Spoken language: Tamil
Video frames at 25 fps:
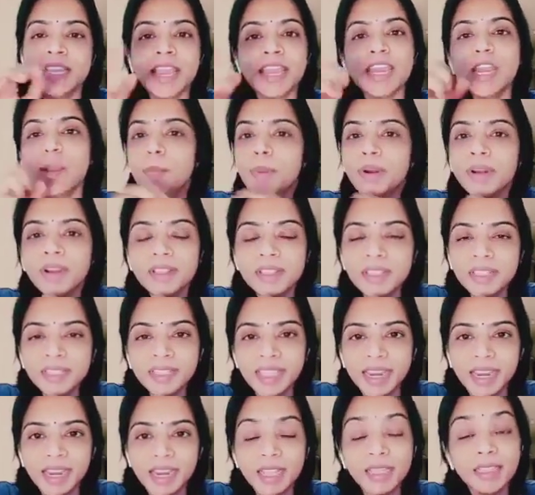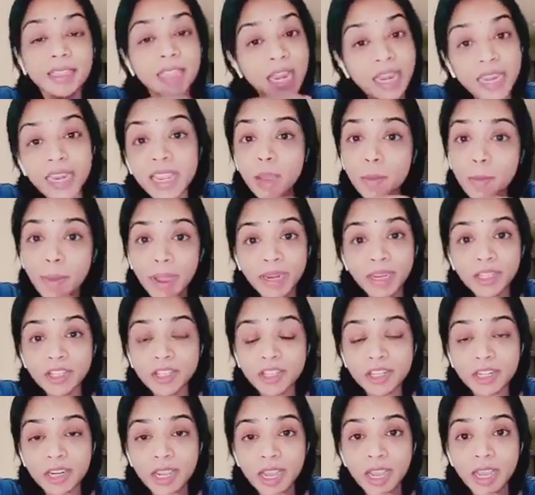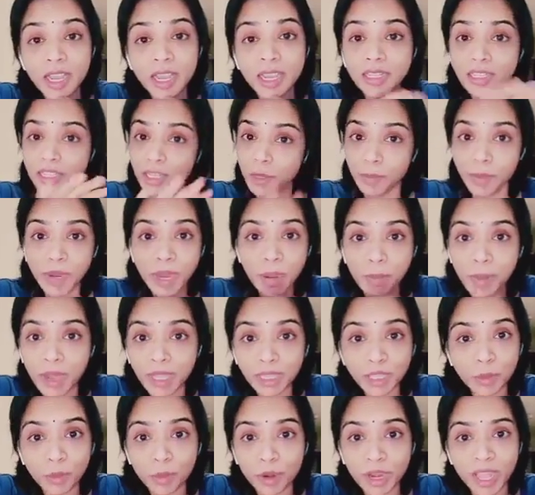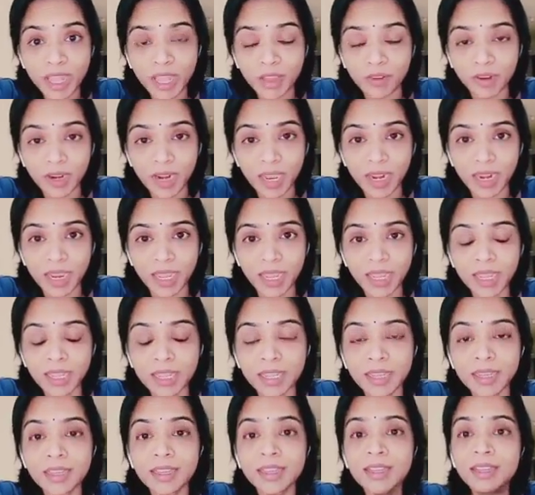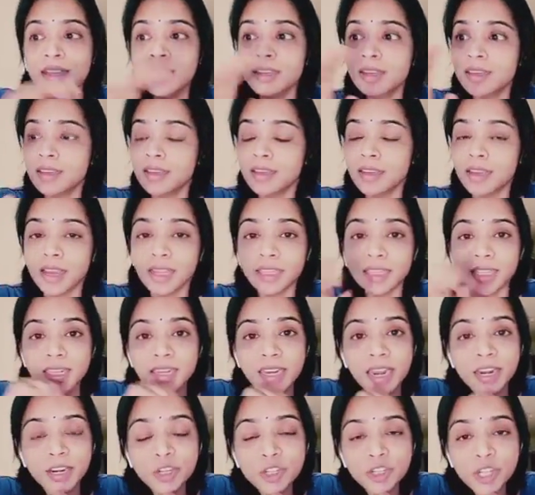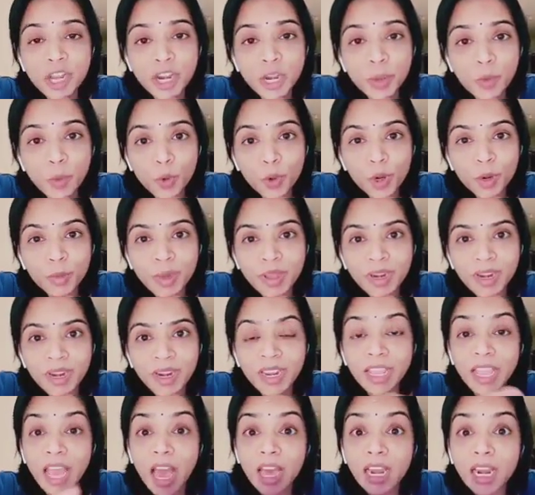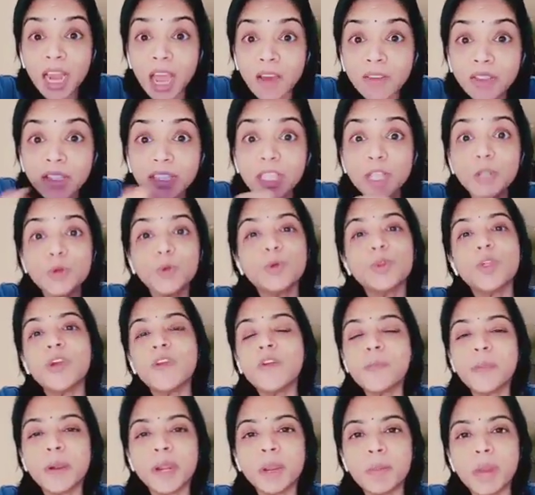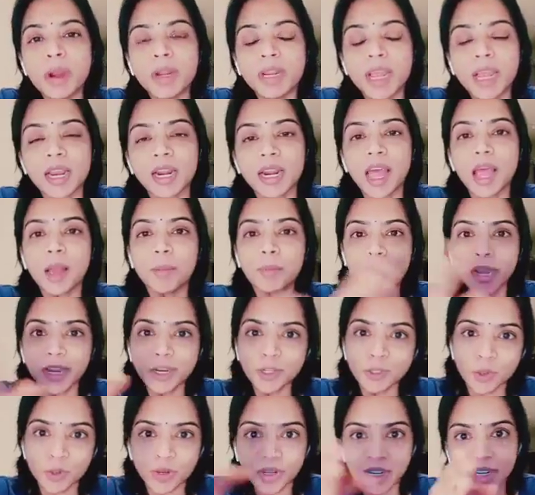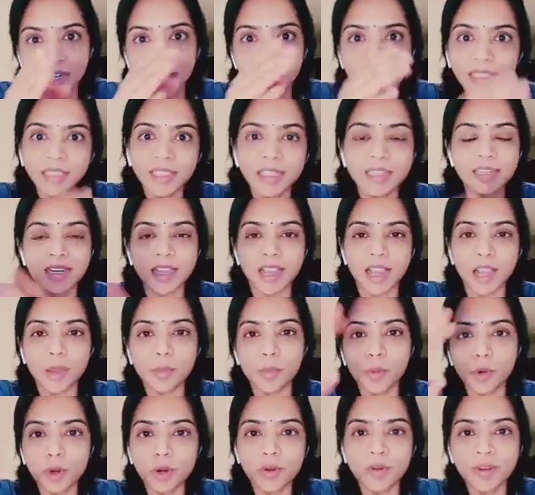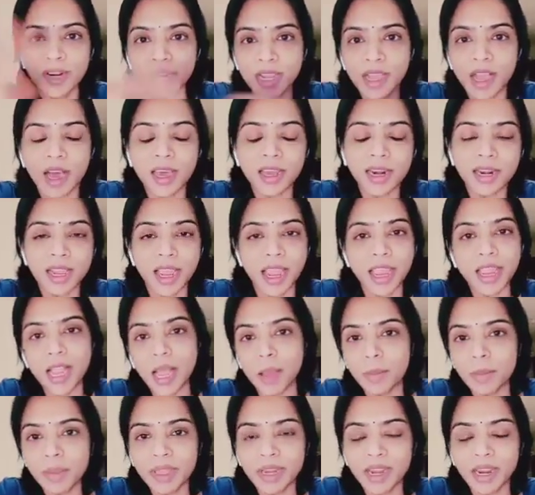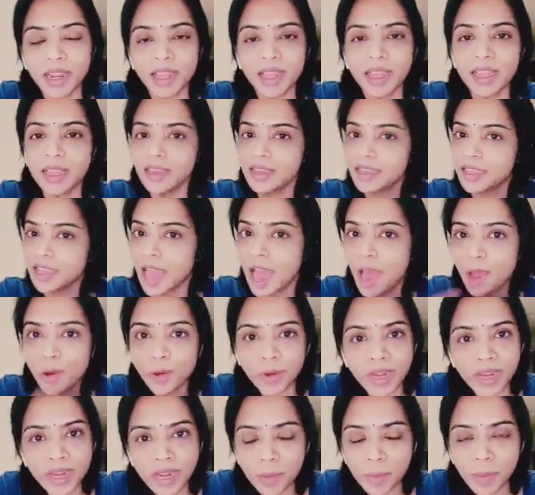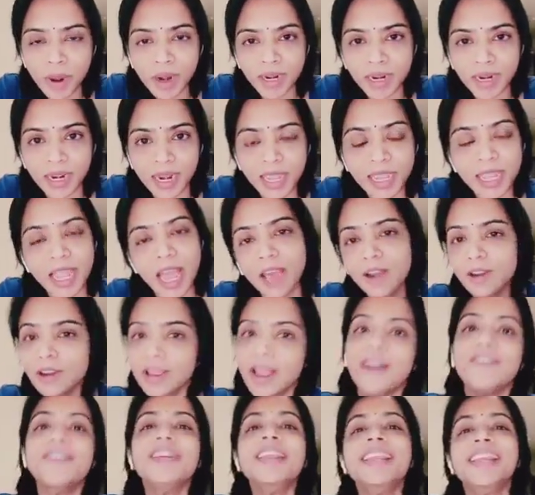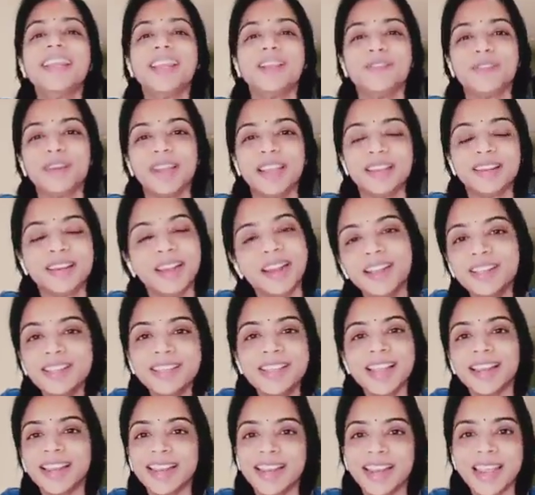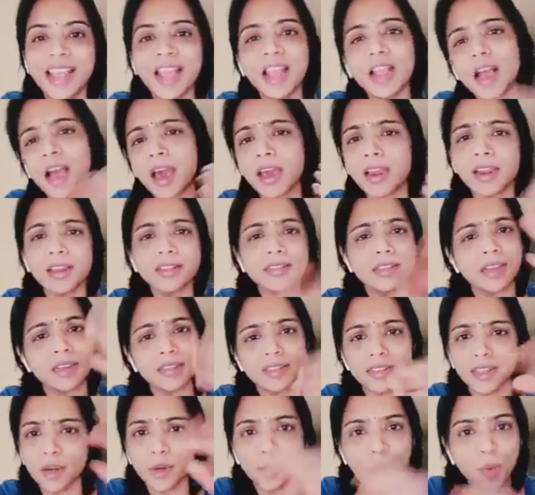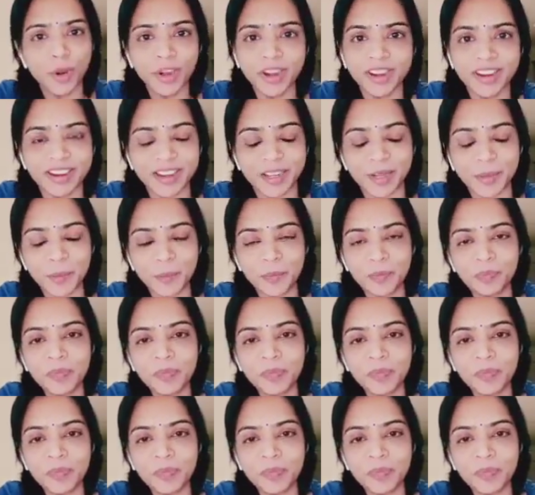என்ன பண்ணுறதுன்னு தெரியல தனியாக பயணிச்சிட்டு இருக்காங்க ஸ்டெப்னியை மாற்ற முடியாது அவங்களால அந்த நெடுஞ்சாலை ஓரமா நின்று யாராவது தனக்கு உதவி பண்ண மாட்டாங்களா அப்படின்னு சொல்லிட்டு காத்துட்டு இருக்காங்க போற வர காரை கை காமிக்கிறாங்க யாரும் நின்ன பாடல யாரும் கவனிக்கல நெடுஞ்சாலை நெடுஞ்சாலையிலயா கார்லாம் சரசன்னு போயிட்டு இருக்கு